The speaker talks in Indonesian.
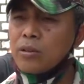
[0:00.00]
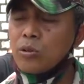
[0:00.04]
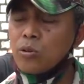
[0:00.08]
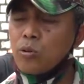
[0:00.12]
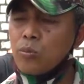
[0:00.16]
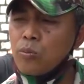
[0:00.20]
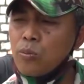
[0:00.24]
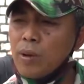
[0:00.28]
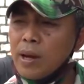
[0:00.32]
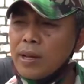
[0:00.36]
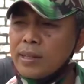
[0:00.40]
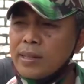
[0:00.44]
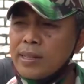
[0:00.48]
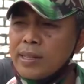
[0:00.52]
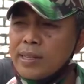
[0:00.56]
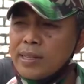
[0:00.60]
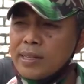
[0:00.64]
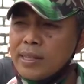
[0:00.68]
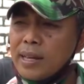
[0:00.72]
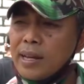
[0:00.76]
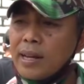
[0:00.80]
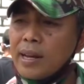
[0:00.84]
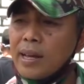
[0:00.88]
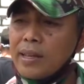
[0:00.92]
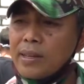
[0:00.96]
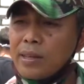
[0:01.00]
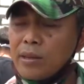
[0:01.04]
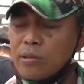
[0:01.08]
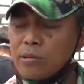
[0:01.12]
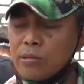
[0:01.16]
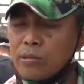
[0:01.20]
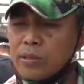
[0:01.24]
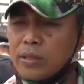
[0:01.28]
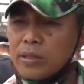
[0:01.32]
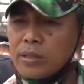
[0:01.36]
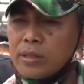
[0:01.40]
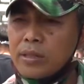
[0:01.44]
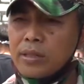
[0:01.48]
rumah tinggal layak
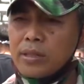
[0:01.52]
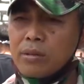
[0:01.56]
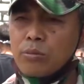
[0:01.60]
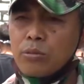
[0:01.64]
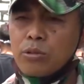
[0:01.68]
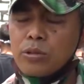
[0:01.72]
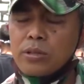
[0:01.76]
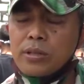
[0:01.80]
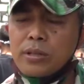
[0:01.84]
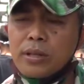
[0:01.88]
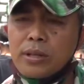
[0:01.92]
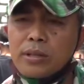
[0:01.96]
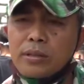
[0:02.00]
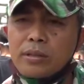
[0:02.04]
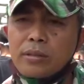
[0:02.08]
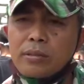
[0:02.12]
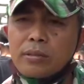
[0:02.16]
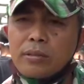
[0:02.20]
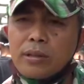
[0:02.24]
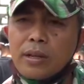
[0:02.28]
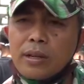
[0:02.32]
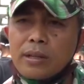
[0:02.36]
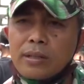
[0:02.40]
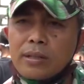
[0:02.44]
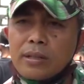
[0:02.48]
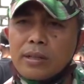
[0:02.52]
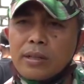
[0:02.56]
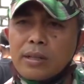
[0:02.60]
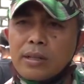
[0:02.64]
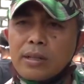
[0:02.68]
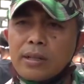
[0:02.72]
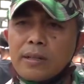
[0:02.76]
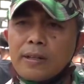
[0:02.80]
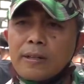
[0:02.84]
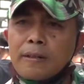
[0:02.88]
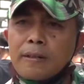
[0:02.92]
huni, kemudian juga ada